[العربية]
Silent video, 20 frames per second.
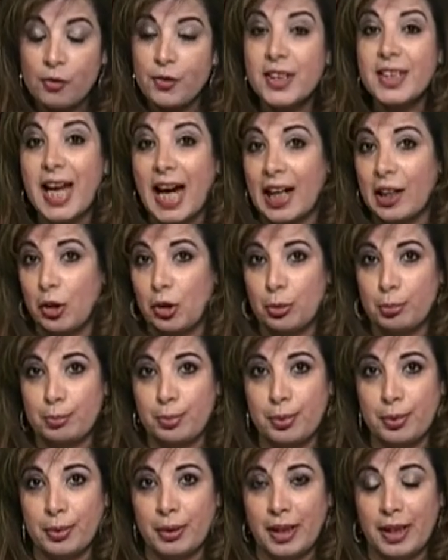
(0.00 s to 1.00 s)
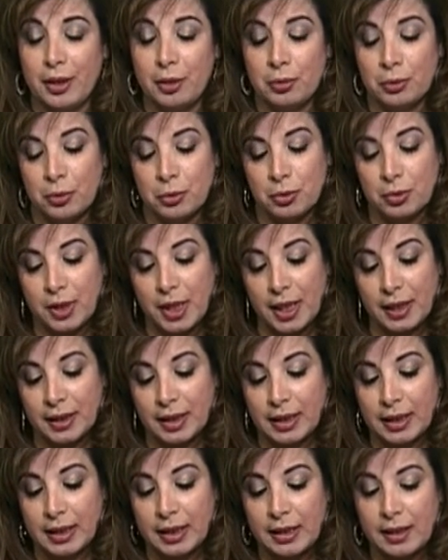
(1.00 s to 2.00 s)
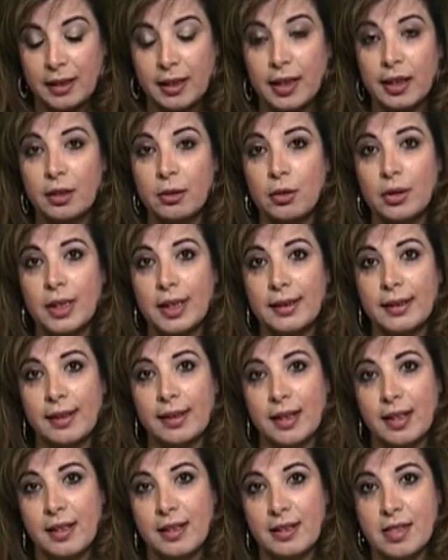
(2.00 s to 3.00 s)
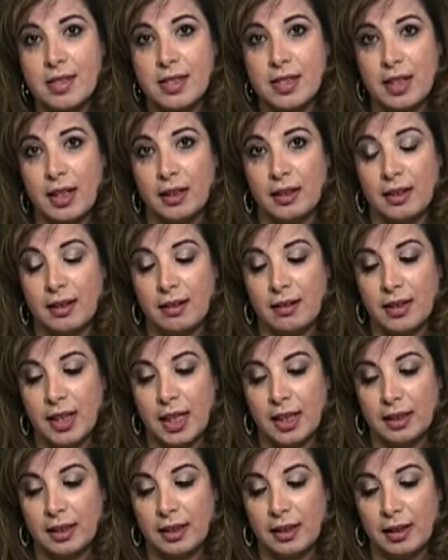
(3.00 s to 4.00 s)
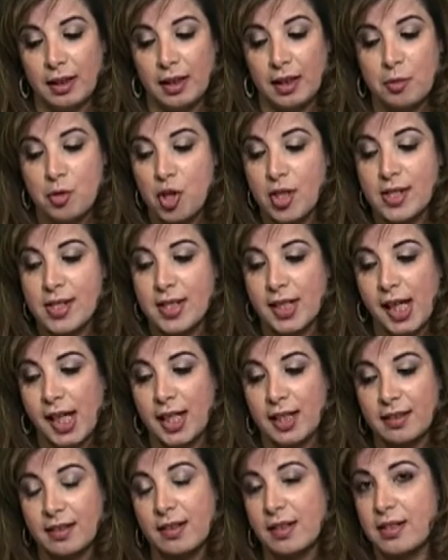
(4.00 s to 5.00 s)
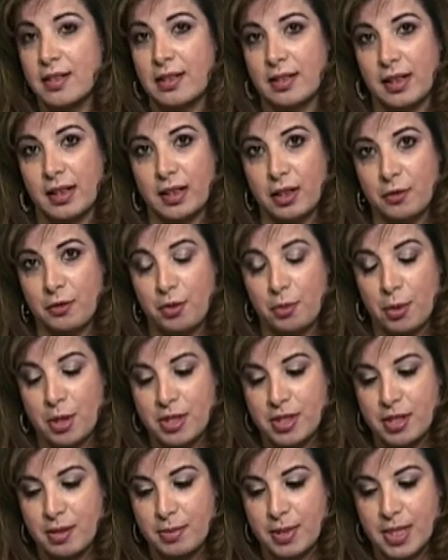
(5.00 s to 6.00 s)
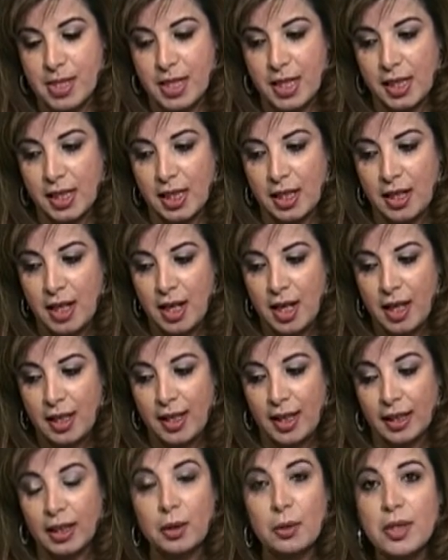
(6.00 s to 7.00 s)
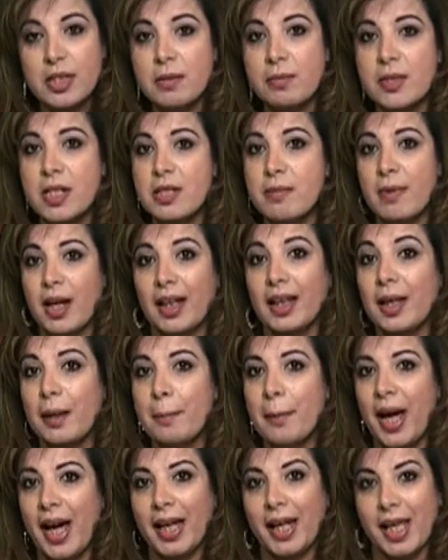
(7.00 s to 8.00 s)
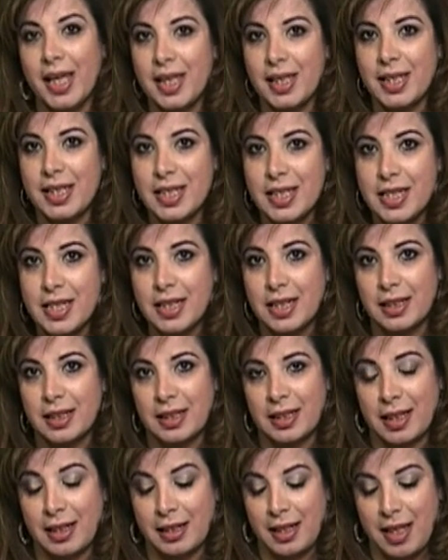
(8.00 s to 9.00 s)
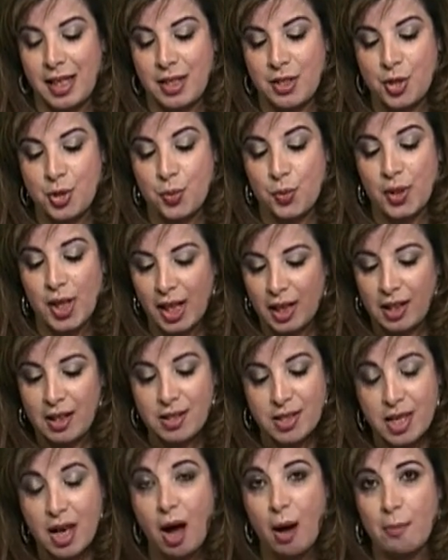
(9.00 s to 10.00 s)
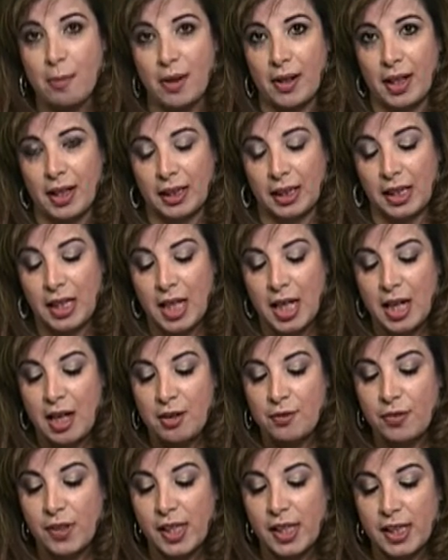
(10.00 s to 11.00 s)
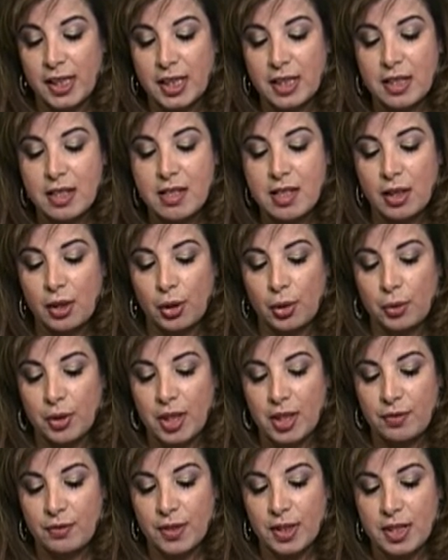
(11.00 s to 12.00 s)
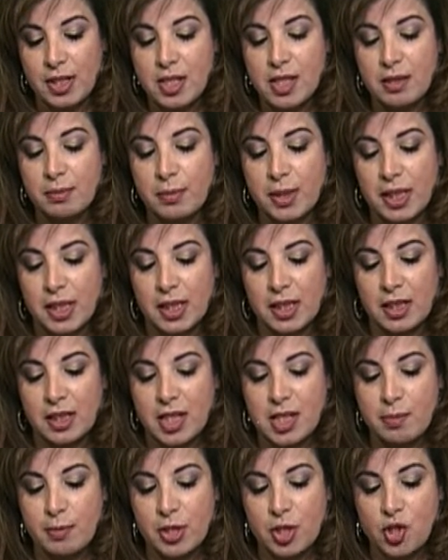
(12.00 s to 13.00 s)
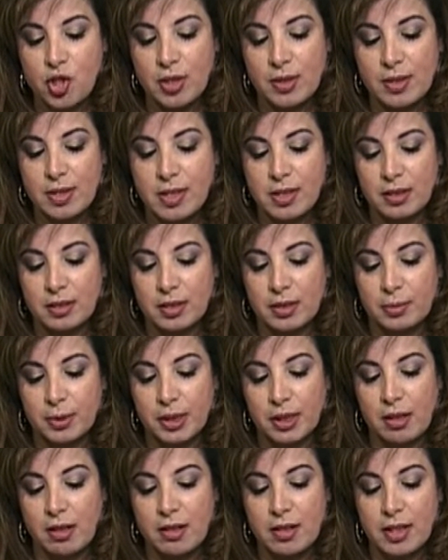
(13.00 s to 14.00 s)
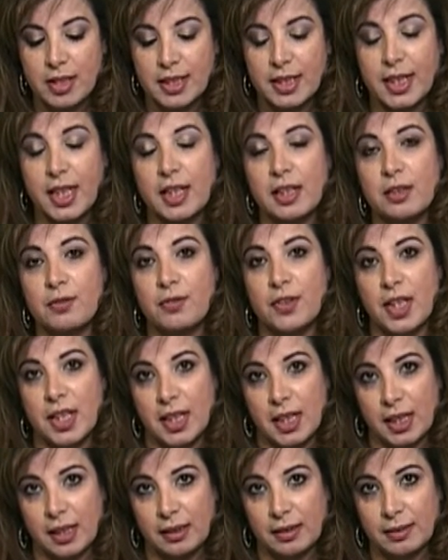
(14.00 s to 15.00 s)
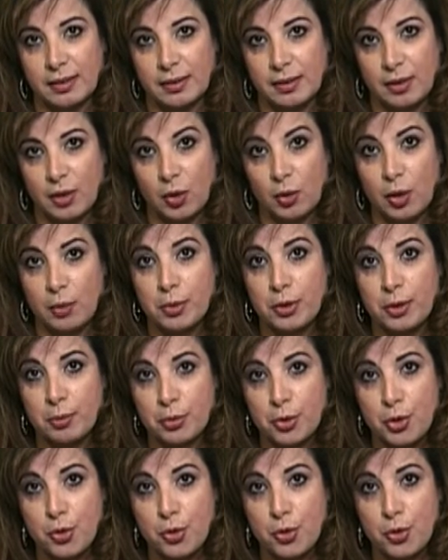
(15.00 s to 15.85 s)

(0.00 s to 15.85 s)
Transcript: هو في تعجب لانه يعني ليه ليه كل الكنايس دي احنا يعني احنا مش عايزين حاجه تاني تتحرق في مصر بس احنا يعني دلوقتي بنسمع عن كم حرائق كتير للكنايس وده حاجه صعبه يعني في الكنيسه العلويه في كنيسه ماري جرجس منشيه الصدر بالقاهره دي كانت في يناير هو